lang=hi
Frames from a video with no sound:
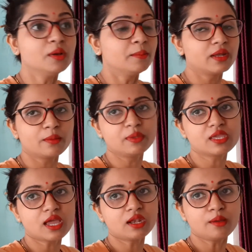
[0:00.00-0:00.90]
पर अभी
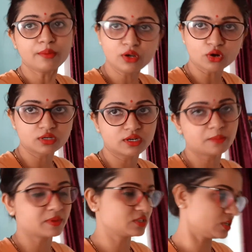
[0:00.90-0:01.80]
क्या है ना हमें डॉक्टर के
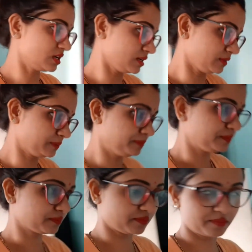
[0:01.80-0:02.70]
पास जाना है
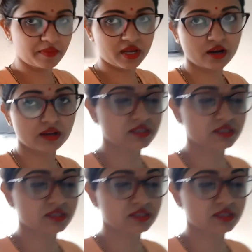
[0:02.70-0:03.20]
मेरे